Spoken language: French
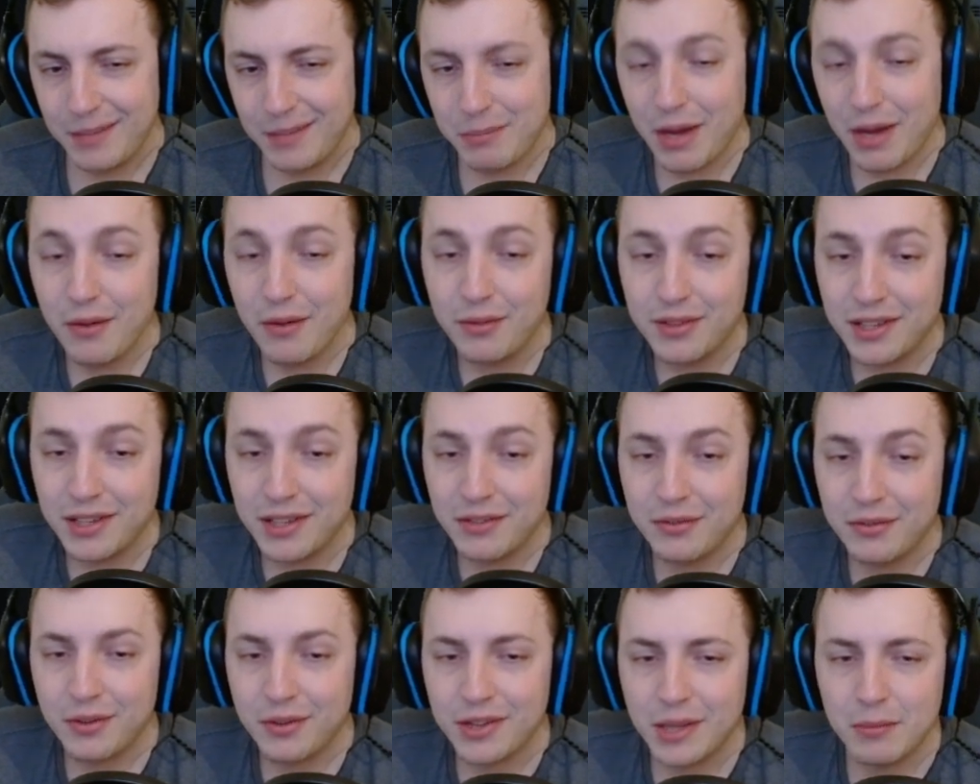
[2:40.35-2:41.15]
bah, vous
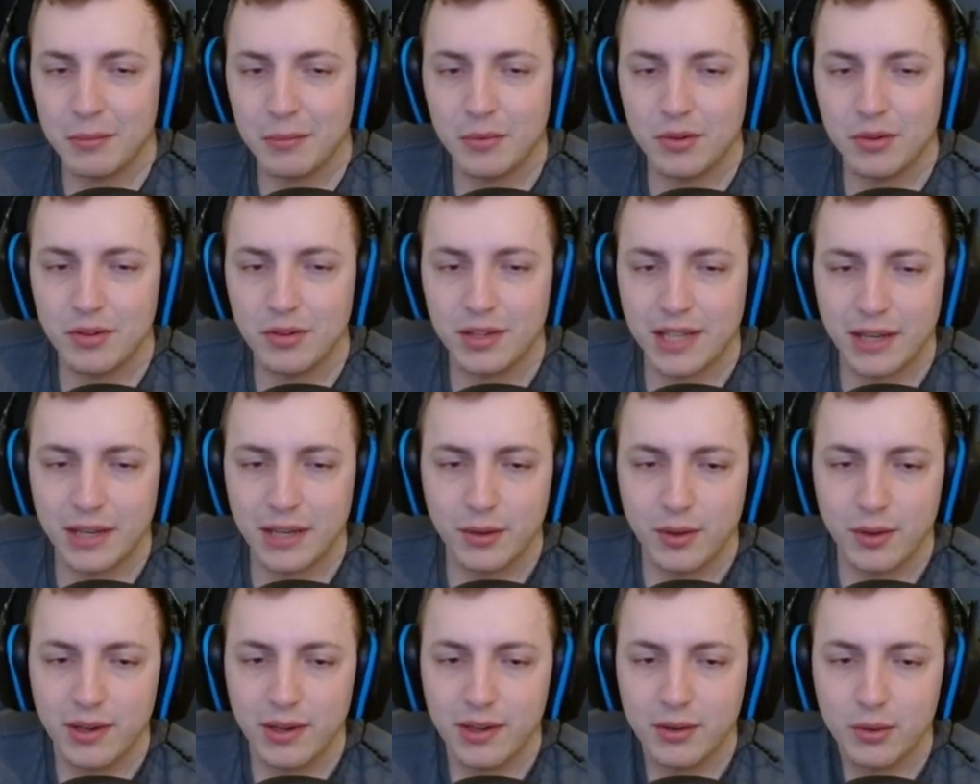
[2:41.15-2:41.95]
allez forcément
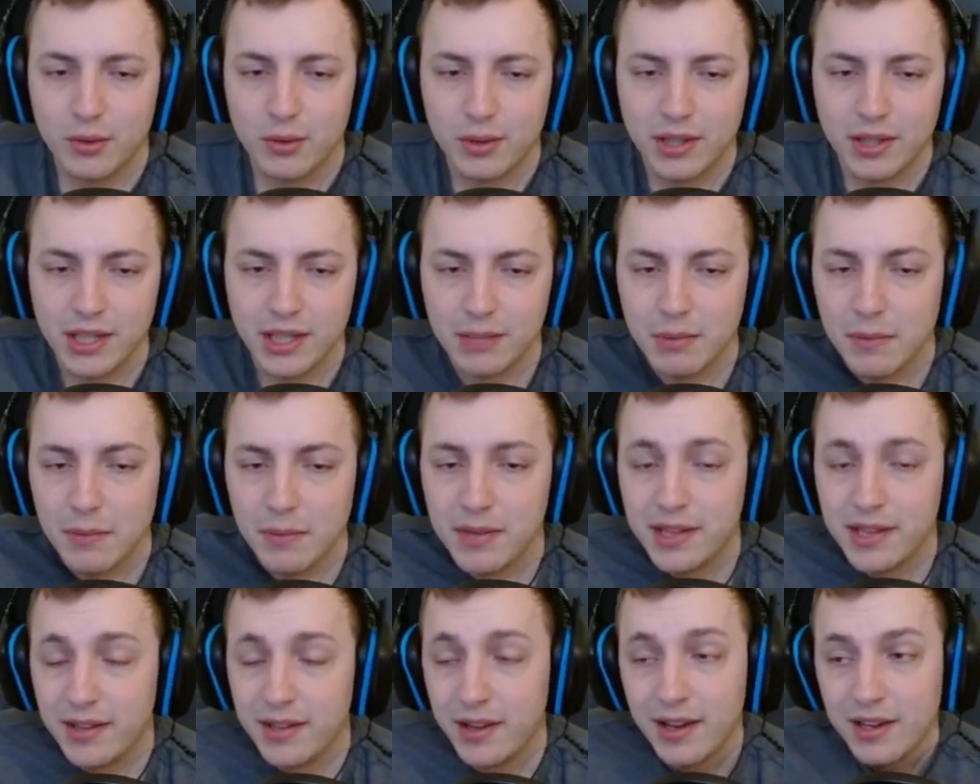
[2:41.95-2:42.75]
calculer le tocrit même
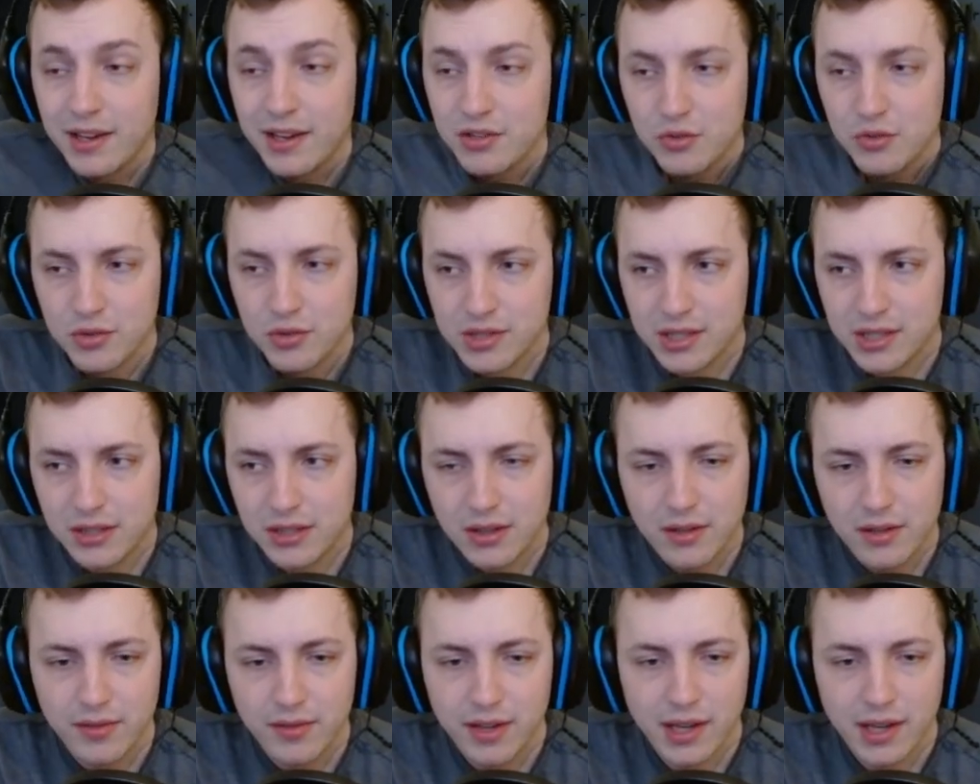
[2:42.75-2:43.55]
si ça va rien changer,
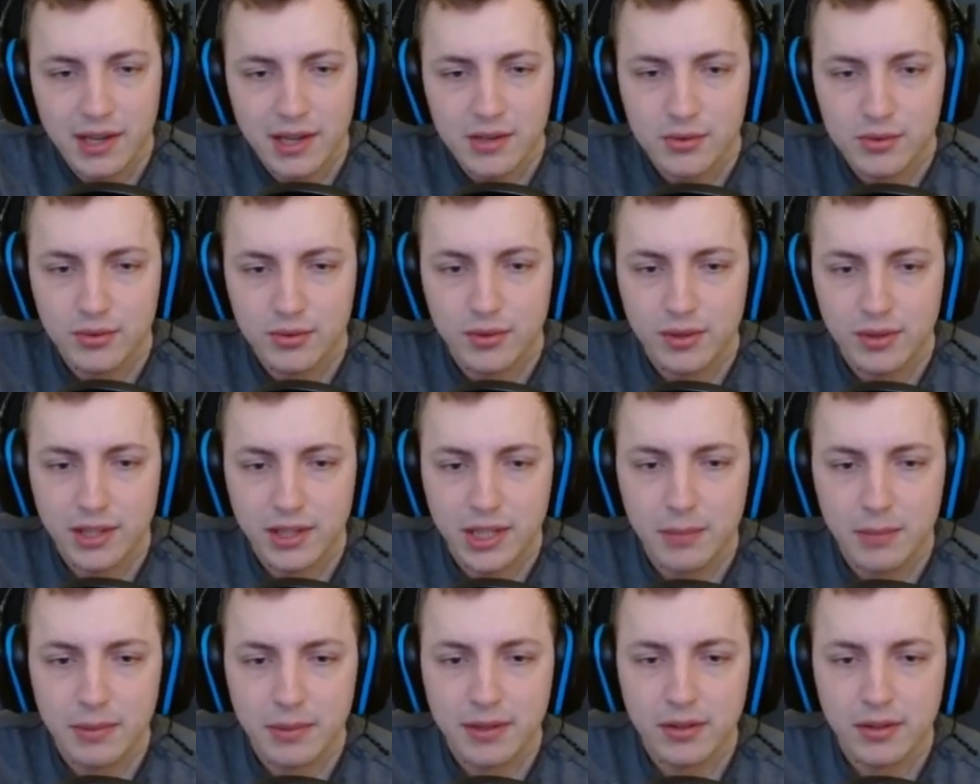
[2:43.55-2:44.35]
average ou
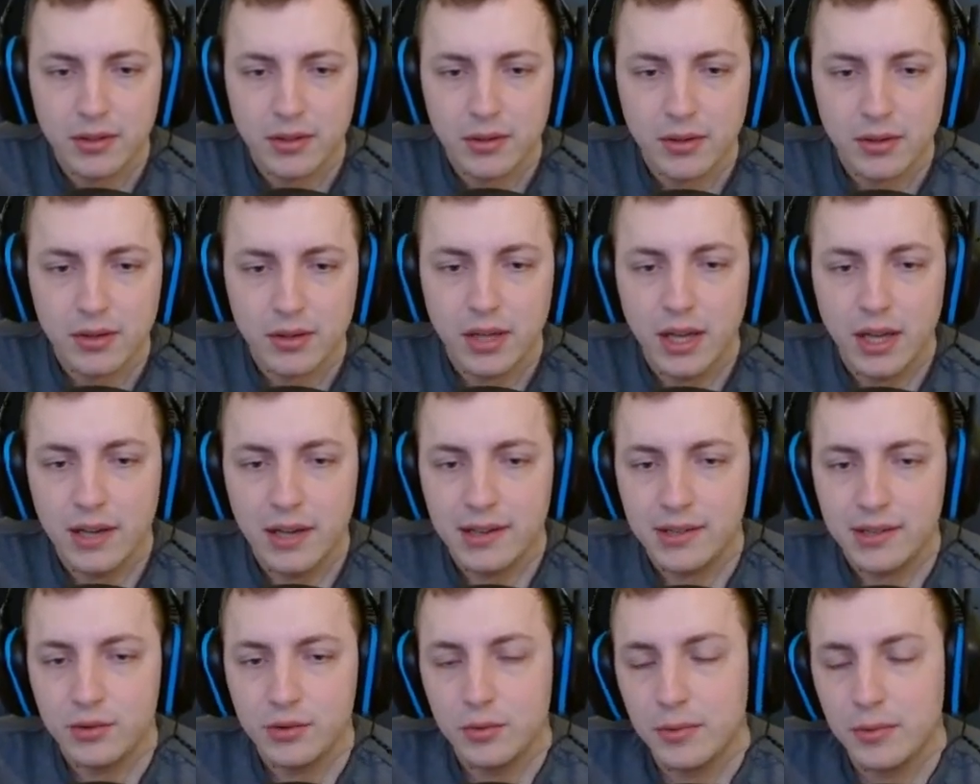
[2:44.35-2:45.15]
tocrit parce que
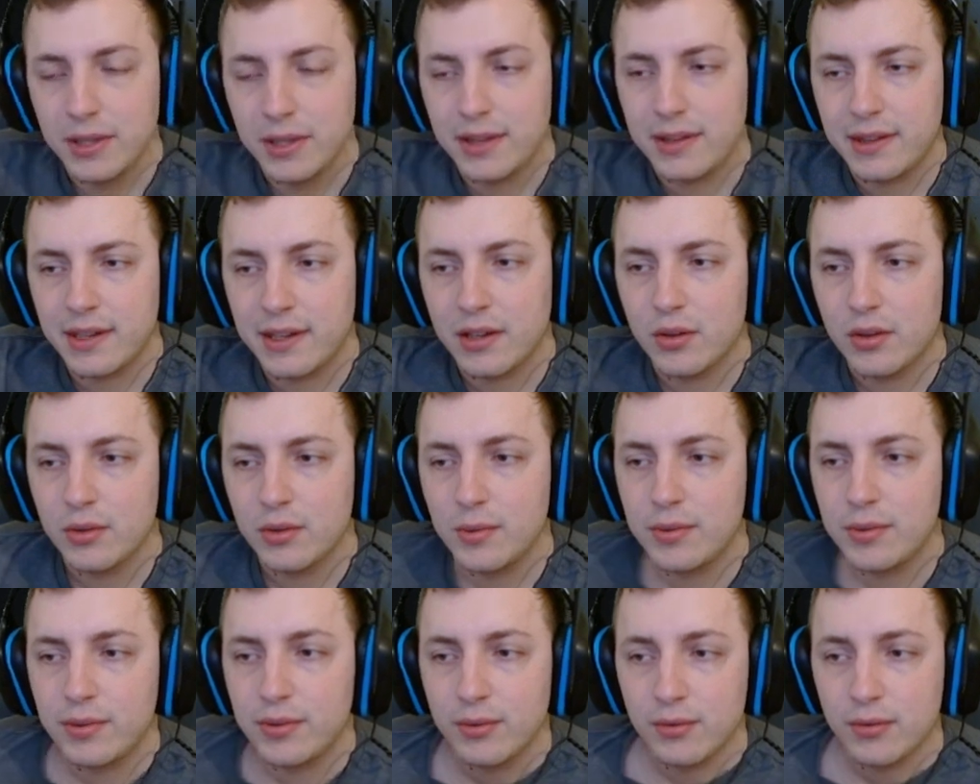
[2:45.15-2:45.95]
si vous mettez en
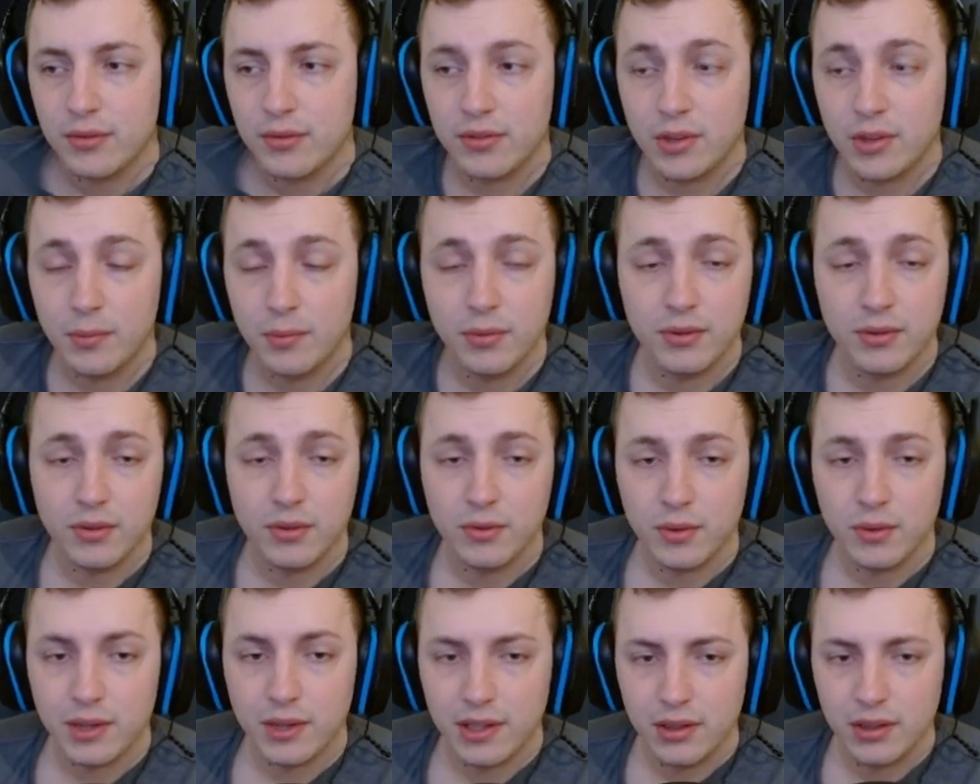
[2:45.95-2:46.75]
option
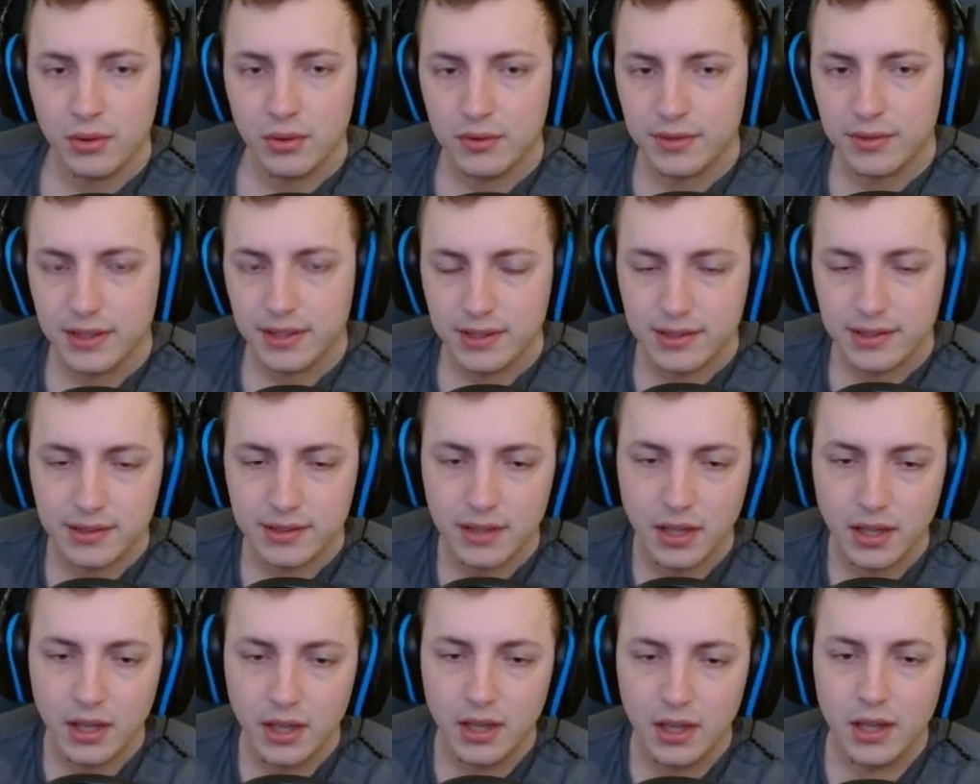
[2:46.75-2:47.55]
100% tocrit d'office,